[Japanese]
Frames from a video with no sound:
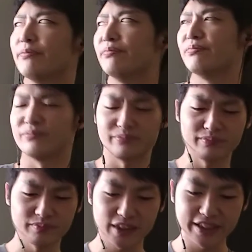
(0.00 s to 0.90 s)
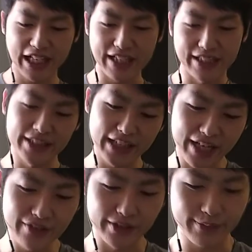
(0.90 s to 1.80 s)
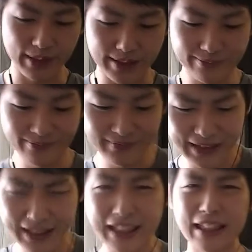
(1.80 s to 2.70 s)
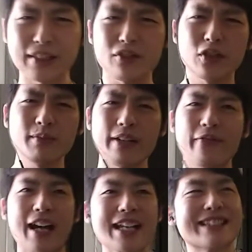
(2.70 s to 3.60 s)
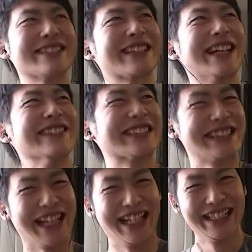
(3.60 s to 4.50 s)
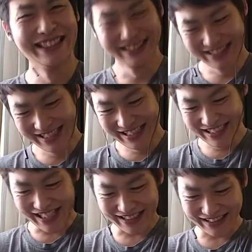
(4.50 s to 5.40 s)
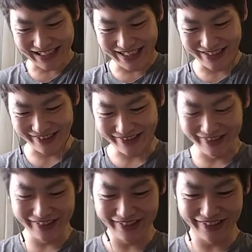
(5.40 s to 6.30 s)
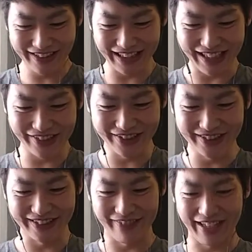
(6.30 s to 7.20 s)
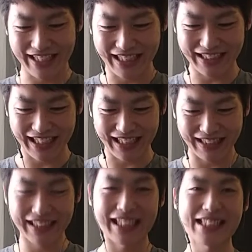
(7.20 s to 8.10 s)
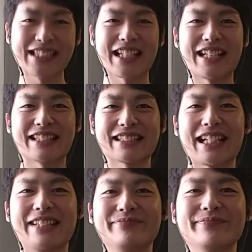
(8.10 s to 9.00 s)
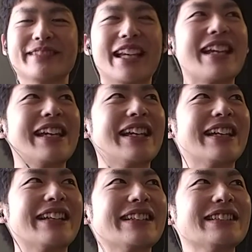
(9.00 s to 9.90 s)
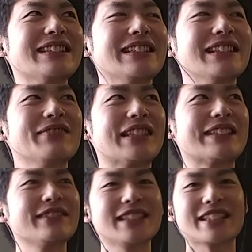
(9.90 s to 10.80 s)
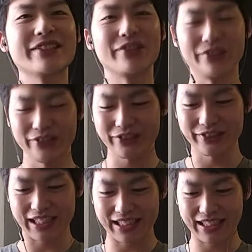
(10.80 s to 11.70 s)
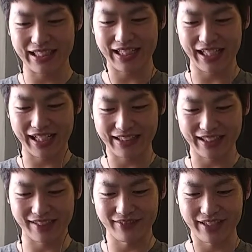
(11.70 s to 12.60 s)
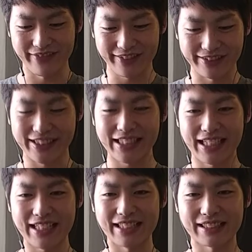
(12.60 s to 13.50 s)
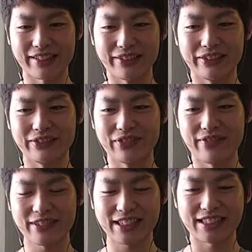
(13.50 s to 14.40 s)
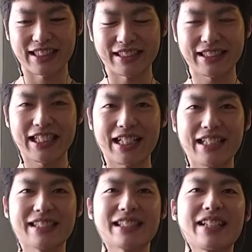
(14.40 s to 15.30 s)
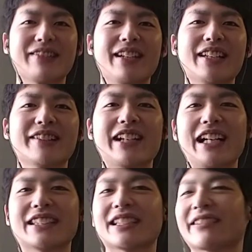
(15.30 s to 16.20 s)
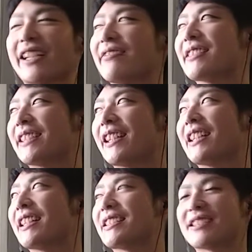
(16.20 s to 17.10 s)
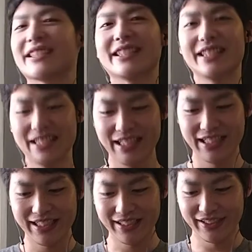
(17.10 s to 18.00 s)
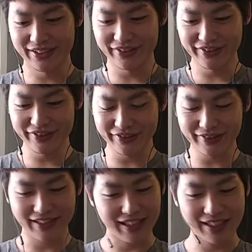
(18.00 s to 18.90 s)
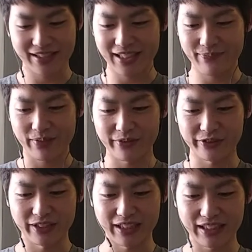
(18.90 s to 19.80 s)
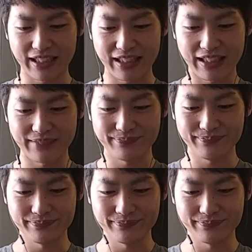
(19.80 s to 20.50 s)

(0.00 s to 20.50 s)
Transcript: うーんしない、しないようにします。だからだってこの前バージとかもさヤスさんとの放送した直後にめちゃくちゃ上がったらしいじゃないですか。で、まあ、自分たちの放送がきっかけで上がったかどうかはもちろん知らないですけど、まあ、もしかしたら少なからず結構影響があったのかもしれないですしそういうことを考えるとやっぱもうなんか